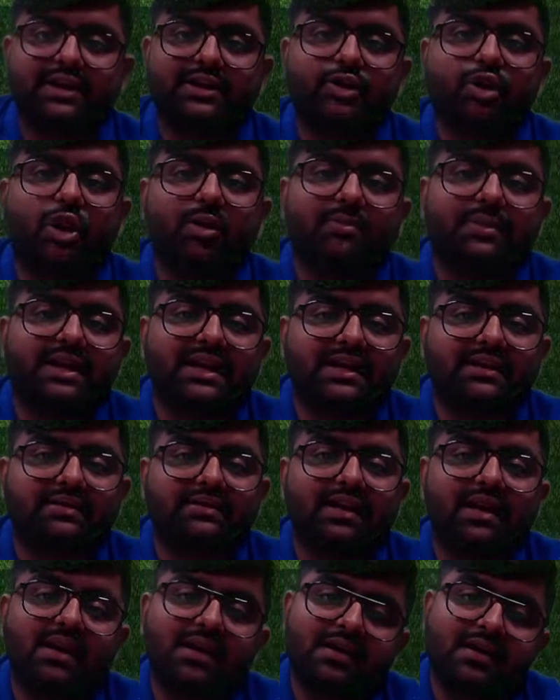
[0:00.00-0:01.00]
कैन डोमिनेट
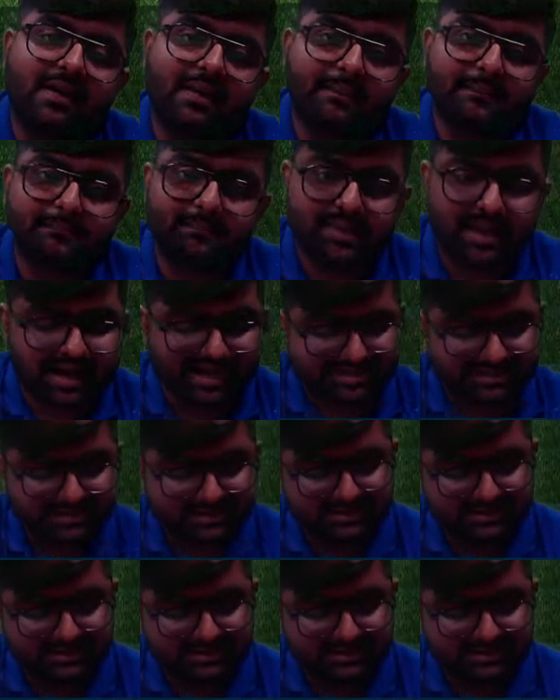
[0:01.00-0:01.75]
द prices